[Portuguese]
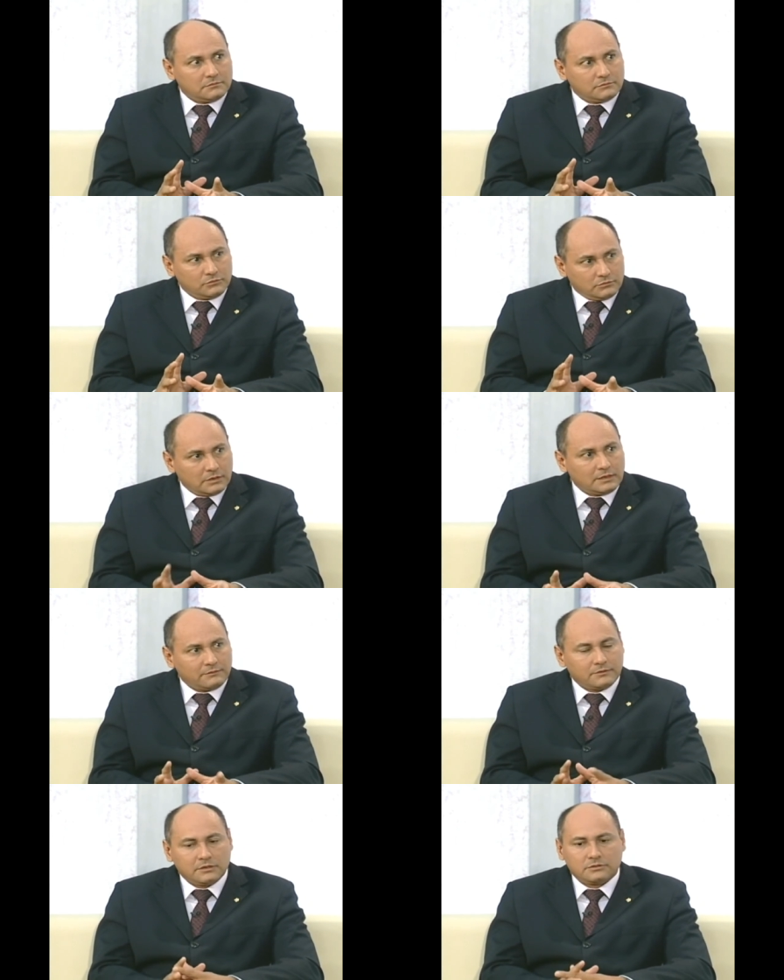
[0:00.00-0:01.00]
muito
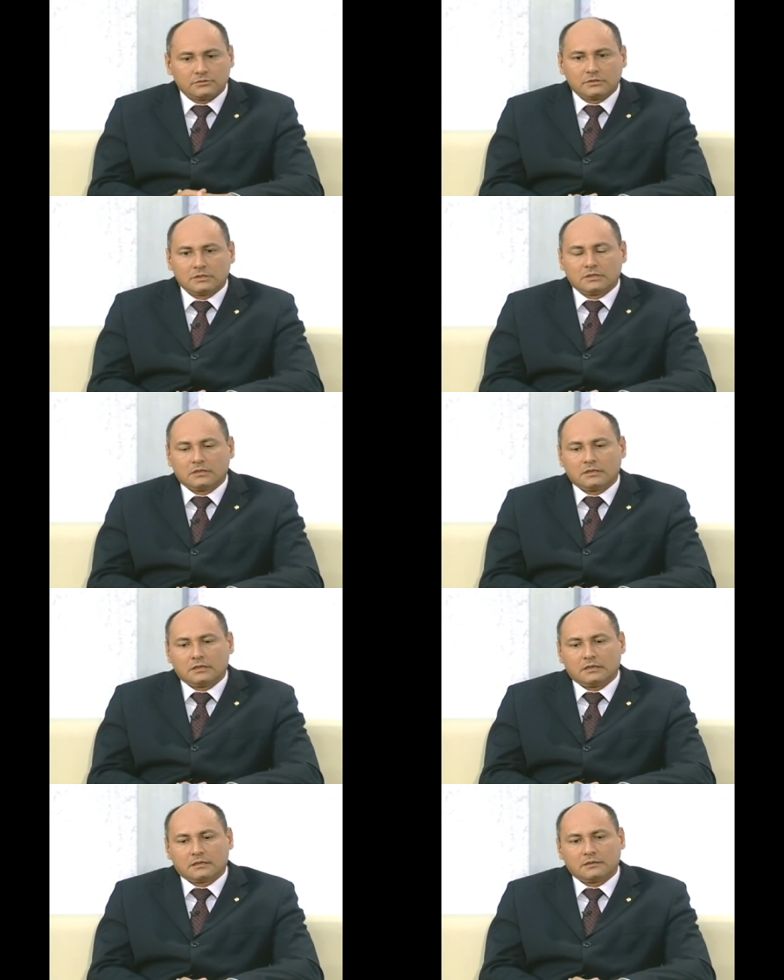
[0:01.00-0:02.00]
relevante,
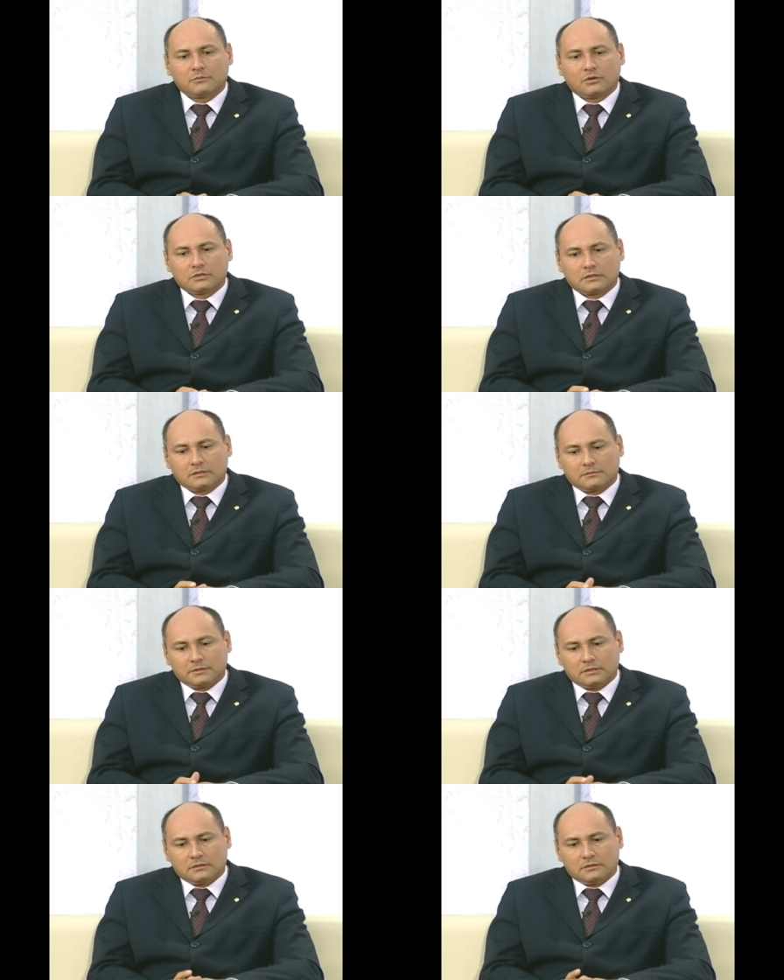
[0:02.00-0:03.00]
é, que mostra
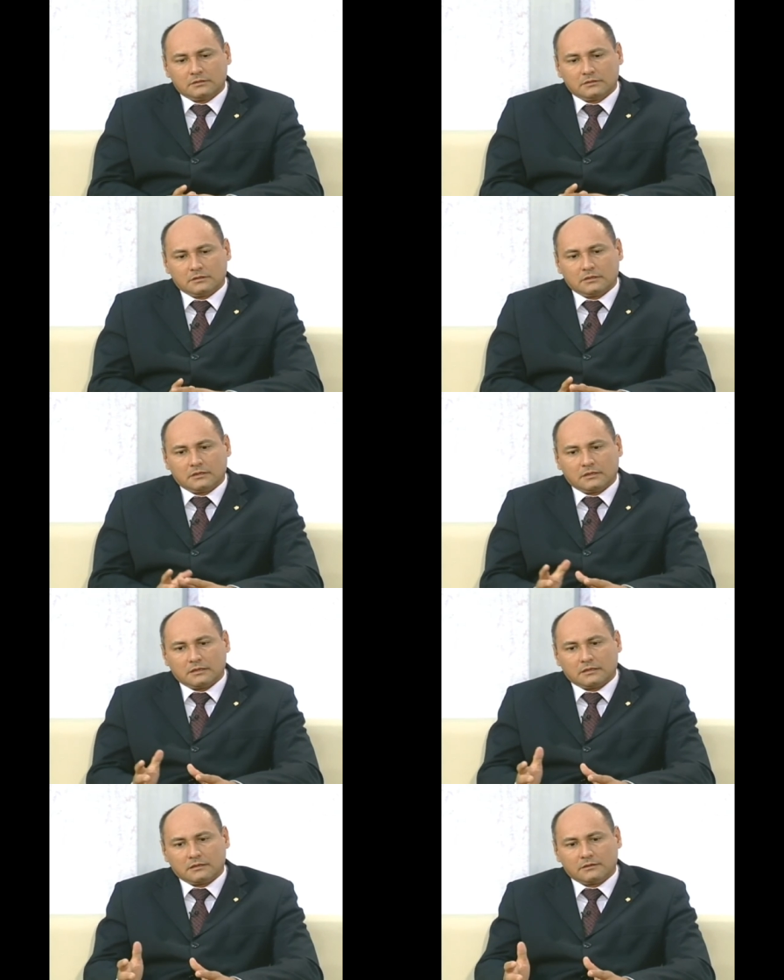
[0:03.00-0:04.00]
também que
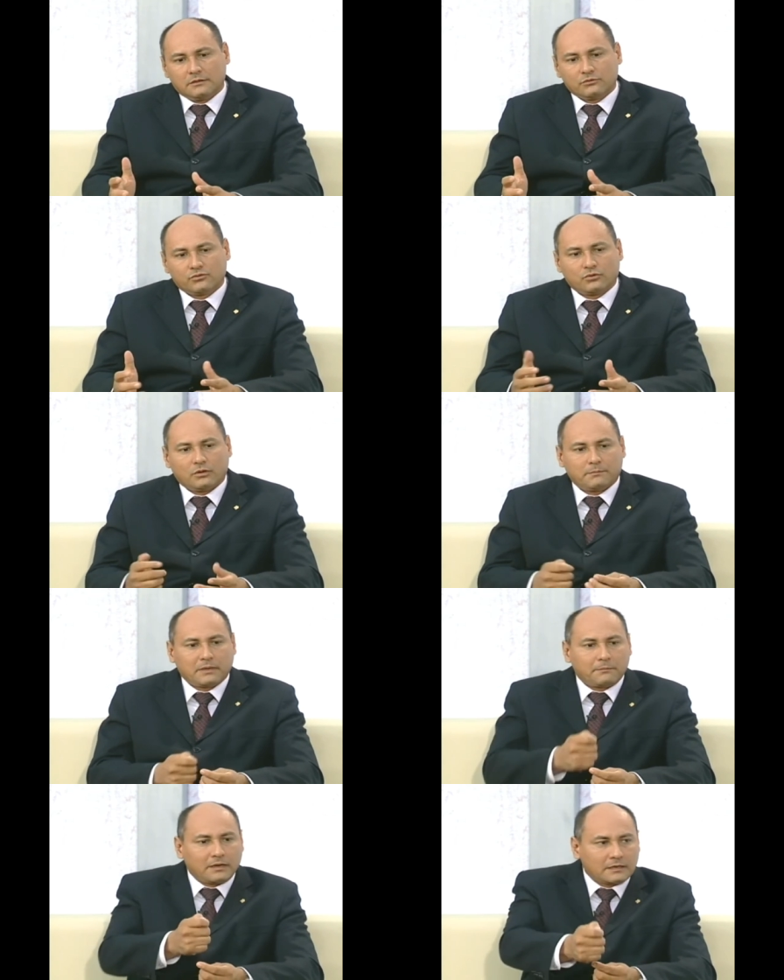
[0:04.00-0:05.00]
é, não só para
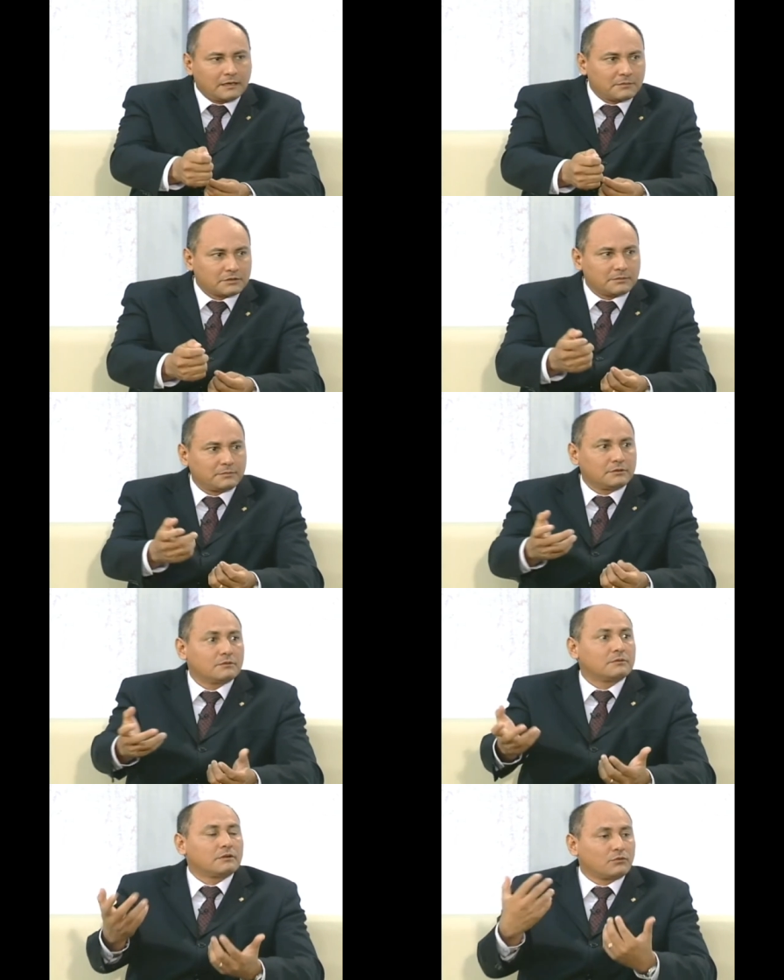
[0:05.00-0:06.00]
pagar, mas também
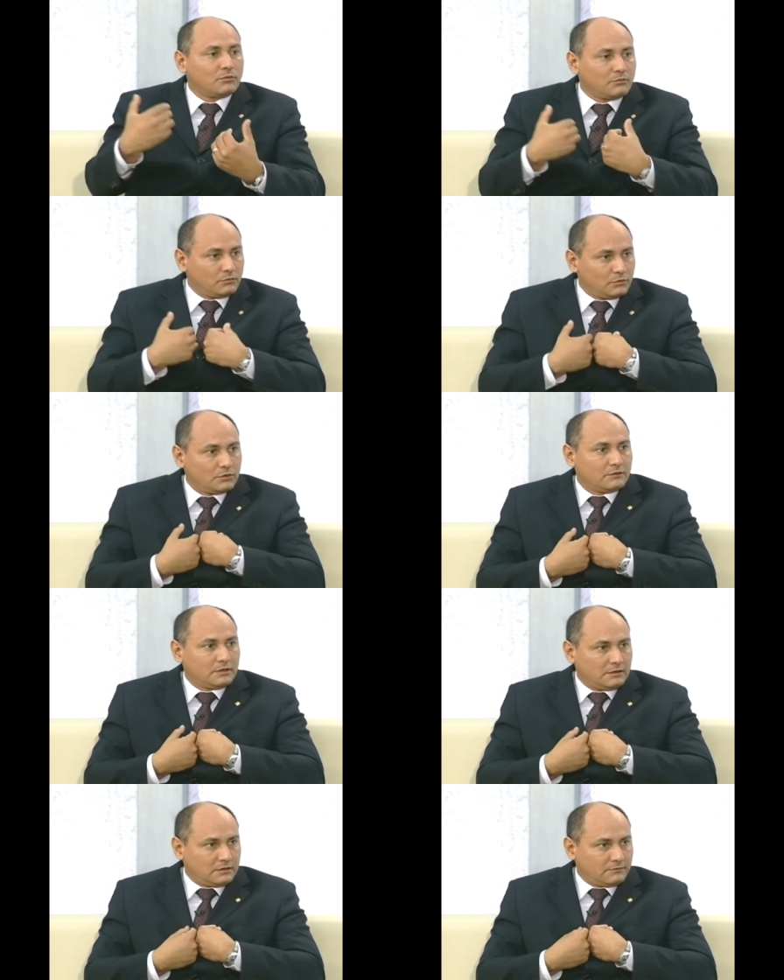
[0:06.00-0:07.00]
como
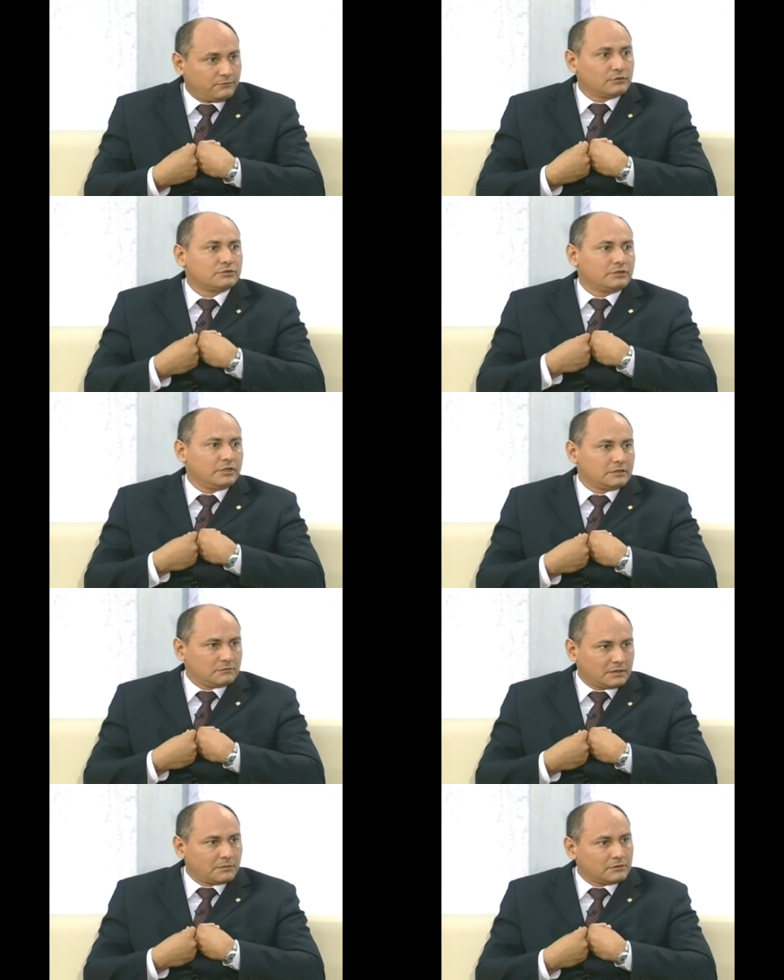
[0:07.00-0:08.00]
é, fonte de renda do
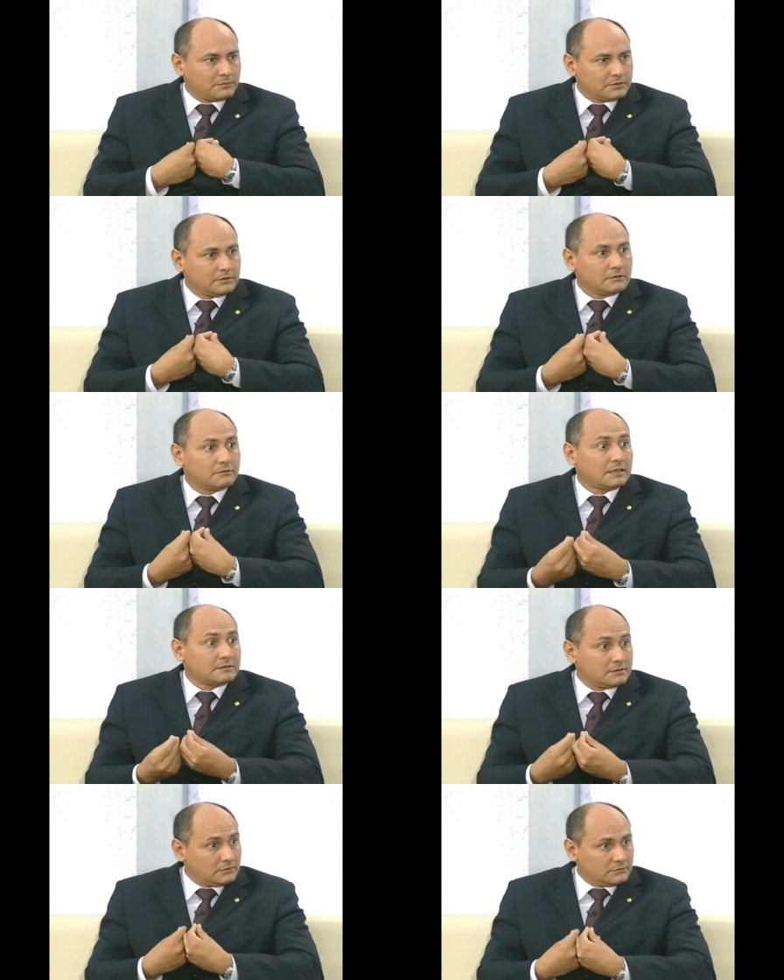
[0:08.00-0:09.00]
trabalhador brasileiro está
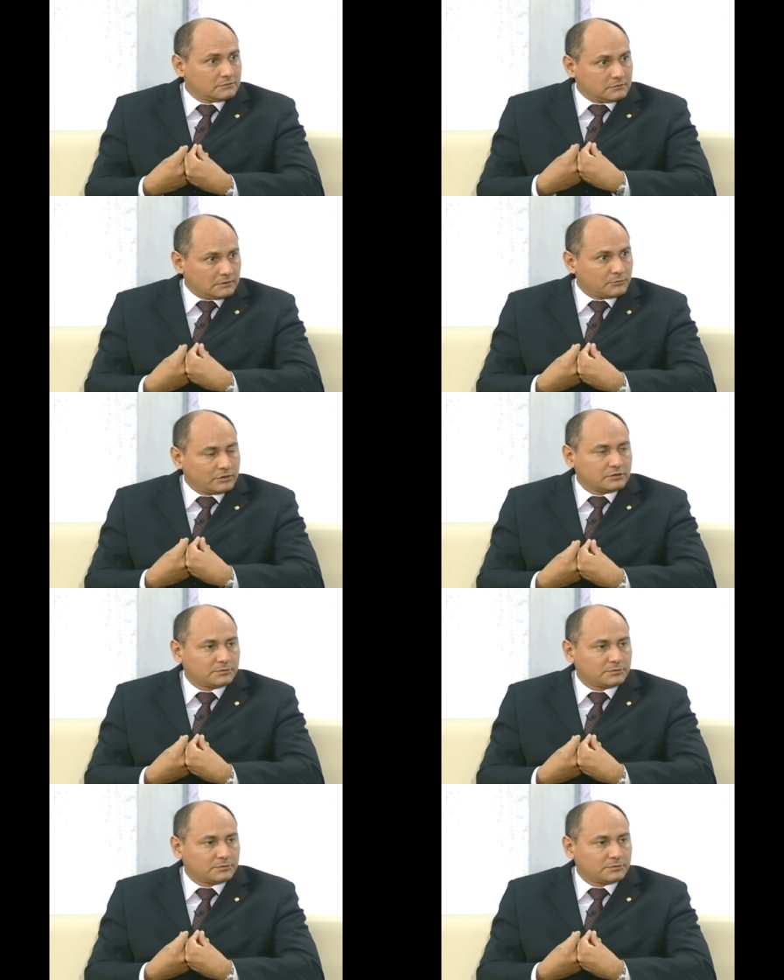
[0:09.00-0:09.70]
sendo a moeda